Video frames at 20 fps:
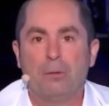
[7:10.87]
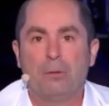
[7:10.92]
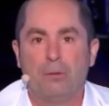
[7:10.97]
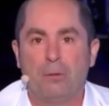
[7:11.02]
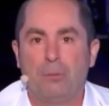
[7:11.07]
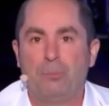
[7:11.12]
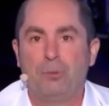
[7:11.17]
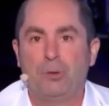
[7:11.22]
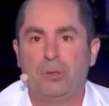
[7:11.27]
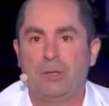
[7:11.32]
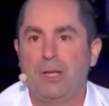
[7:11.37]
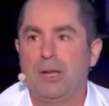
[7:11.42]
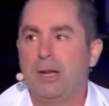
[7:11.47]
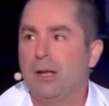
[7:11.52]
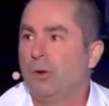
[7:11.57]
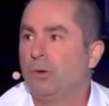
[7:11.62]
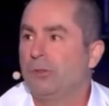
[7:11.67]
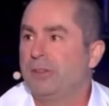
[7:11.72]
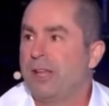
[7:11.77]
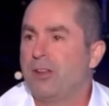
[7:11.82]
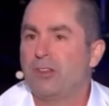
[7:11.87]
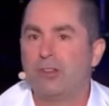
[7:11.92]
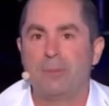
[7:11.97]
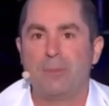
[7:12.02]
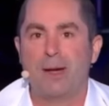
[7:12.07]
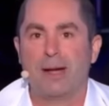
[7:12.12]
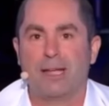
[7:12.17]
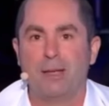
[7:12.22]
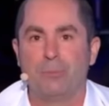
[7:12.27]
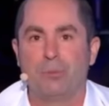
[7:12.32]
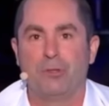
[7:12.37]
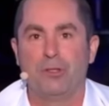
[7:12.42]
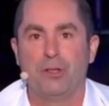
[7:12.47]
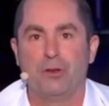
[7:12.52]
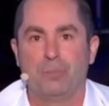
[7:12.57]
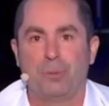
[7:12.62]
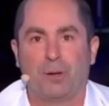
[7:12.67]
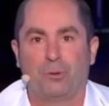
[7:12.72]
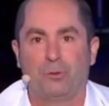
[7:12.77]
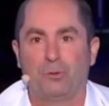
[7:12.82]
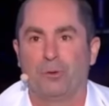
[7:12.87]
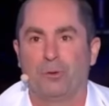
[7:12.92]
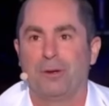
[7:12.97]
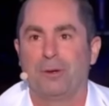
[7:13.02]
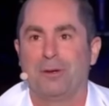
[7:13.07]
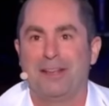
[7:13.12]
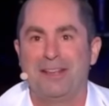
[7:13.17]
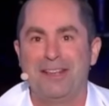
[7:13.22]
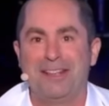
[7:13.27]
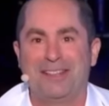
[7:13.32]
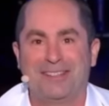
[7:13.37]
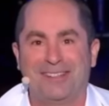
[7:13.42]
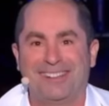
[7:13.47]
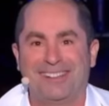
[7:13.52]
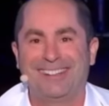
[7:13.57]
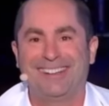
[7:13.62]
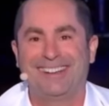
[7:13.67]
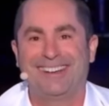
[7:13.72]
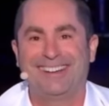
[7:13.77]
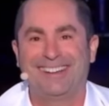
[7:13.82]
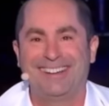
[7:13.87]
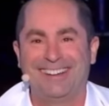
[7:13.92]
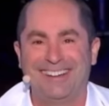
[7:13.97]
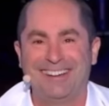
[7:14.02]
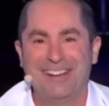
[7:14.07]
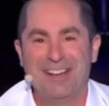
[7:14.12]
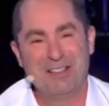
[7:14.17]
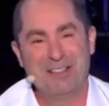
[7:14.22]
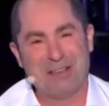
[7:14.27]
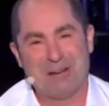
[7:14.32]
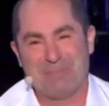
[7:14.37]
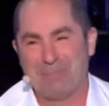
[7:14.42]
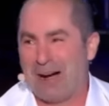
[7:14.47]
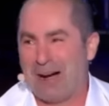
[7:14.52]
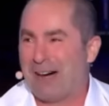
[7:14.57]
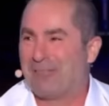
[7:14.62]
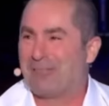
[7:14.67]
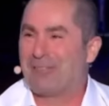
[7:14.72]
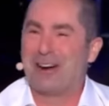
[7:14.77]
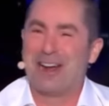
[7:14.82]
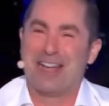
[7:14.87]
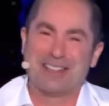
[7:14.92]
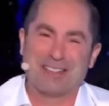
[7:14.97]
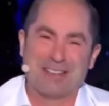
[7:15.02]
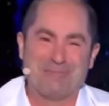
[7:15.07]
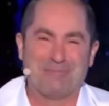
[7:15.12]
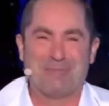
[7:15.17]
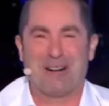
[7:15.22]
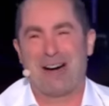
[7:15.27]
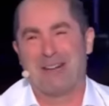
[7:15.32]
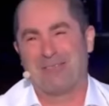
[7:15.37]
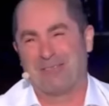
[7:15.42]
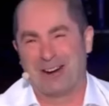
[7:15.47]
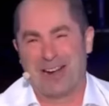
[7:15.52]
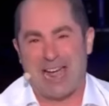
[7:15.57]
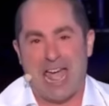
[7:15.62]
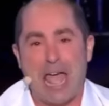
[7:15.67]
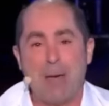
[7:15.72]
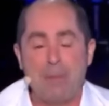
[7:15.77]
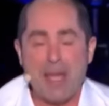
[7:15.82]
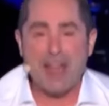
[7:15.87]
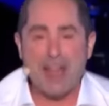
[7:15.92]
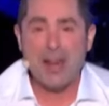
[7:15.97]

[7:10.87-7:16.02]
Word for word: Oh putain, il est content, Jean-Marc, il bondit de partout. Hein. c'est pas vrai, c'est pas vrai. Eh ben